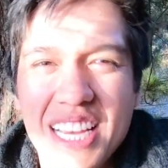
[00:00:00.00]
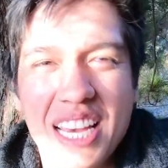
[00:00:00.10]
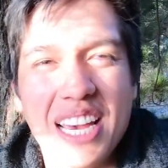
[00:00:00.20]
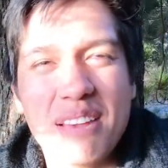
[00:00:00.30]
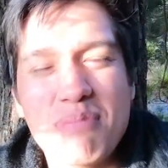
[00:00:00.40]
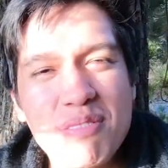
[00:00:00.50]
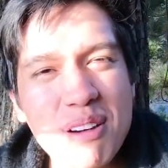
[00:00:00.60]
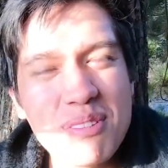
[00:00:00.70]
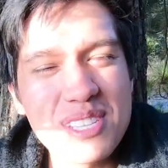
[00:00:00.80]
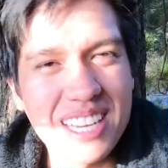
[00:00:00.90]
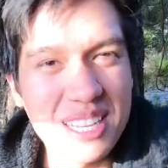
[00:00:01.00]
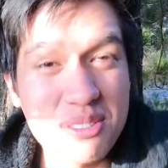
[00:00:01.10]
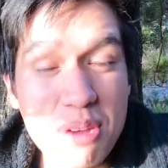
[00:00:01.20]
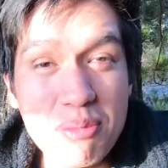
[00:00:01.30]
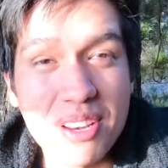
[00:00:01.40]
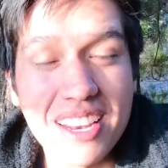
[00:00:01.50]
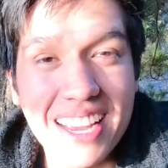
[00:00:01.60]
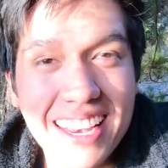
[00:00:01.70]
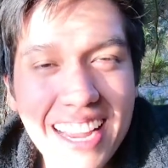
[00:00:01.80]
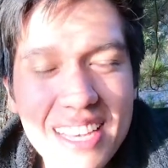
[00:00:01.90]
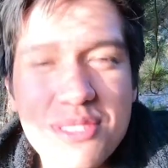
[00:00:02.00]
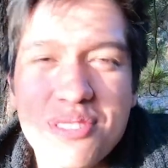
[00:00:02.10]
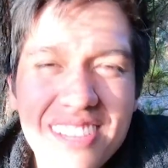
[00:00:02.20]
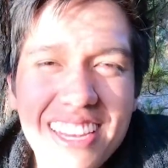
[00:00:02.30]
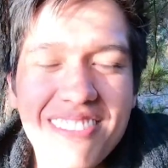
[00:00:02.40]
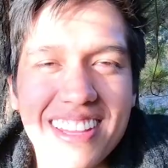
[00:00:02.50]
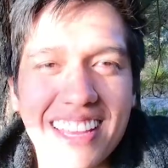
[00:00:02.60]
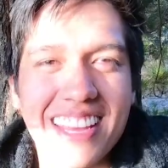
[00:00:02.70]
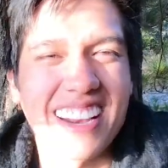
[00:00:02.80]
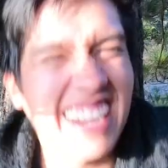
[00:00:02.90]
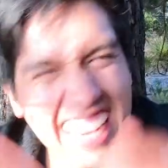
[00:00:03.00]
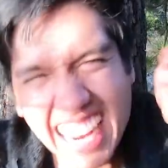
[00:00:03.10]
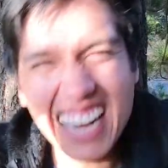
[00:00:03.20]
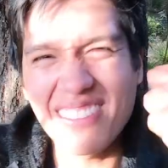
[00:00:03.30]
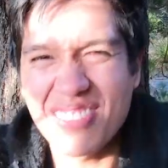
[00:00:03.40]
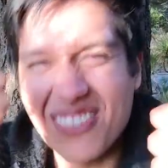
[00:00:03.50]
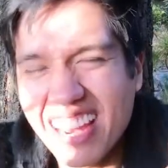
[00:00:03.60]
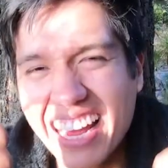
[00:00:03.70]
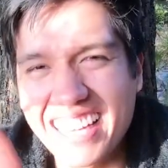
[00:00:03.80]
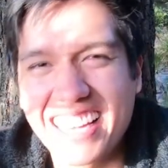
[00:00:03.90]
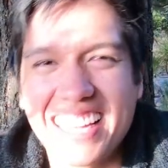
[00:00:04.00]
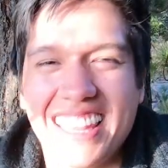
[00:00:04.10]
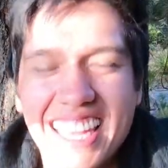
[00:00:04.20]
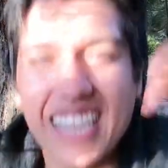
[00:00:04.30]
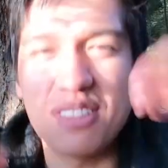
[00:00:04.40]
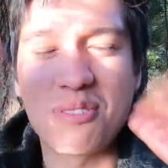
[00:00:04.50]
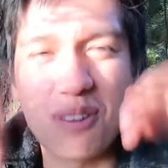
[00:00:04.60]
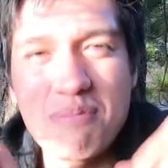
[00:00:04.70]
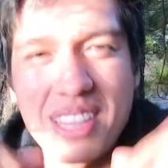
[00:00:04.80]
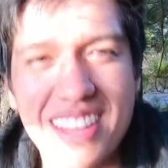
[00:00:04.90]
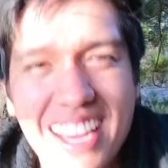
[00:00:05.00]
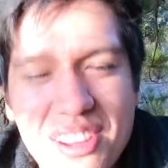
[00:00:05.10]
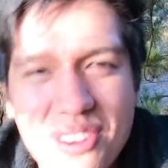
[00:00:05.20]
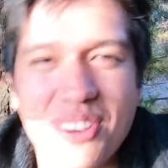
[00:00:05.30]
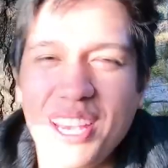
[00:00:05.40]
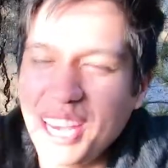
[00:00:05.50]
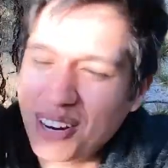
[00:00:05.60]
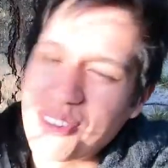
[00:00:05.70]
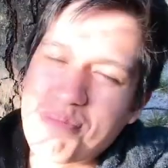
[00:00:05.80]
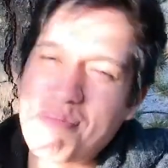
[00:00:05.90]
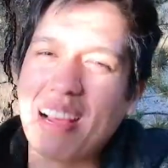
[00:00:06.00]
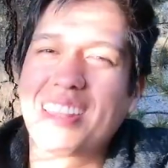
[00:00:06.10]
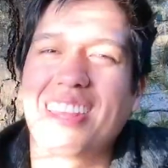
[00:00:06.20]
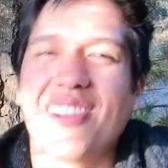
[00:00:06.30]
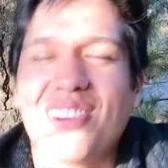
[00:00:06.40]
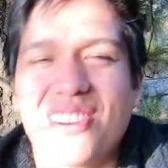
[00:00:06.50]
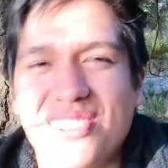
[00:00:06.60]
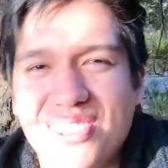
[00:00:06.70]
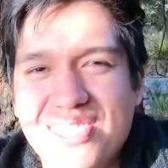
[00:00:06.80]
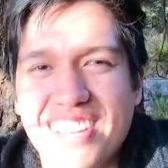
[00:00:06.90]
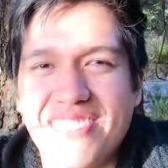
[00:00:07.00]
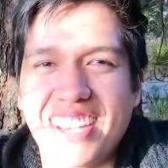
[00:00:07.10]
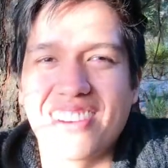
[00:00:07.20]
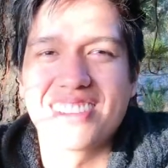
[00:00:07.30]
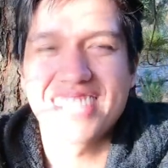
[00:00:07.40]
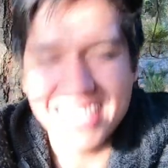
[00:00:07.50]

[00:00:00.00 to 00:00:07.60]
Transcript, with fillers: Eh, por favor, si eres nuevo en el canal, suscríbete, regálame un like, deja tu comentario y compártelo con tus amigos.